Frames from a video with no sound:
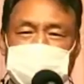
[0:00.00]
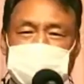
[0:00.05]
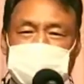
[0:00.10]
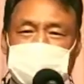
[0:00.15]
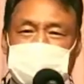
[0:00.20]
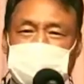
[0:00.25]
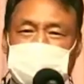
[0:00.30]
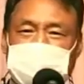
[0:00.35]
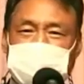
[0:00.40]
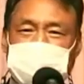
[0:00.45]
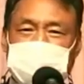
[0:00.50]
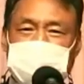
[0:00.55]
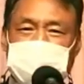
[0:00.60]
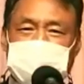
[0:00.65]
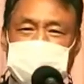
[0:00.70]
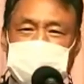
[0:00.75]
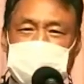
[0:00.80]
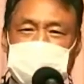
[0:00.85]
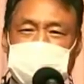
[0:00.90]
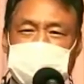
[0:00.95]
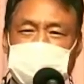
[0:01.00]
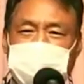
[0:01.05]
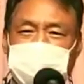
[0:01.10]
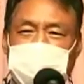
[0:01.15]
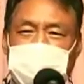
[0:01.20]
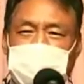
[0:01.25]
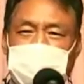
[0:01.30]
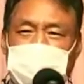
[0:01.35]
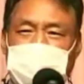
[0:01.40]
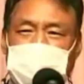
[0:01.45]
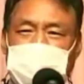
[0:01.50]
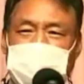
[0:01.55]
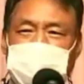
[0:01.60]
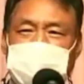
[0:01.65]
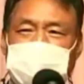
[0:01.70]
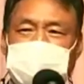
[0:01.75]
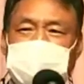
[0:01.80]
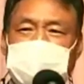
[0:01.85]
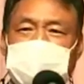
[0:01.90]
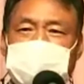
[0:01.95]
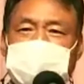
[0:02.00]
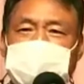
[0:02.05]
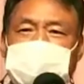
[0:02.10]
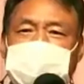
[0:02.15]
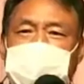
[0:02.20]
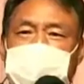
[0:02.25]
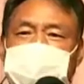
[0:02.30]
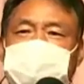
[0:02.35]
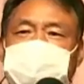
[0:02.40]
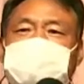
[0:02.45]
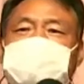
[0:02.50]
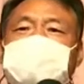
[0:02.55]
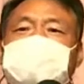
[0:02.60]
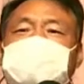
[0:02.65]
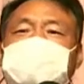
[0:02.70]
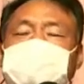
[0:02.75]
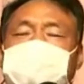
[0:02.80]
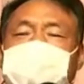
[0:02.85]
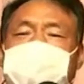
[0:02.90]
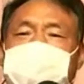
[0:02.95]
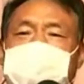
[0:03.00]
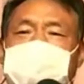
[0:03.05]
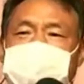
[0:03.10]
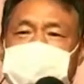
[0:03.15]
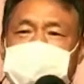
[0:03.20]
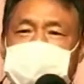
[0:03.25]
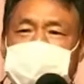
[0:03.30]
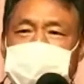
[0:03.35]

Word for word: 이제는 제사 많이 지내는 장손집 집안 봐보세요.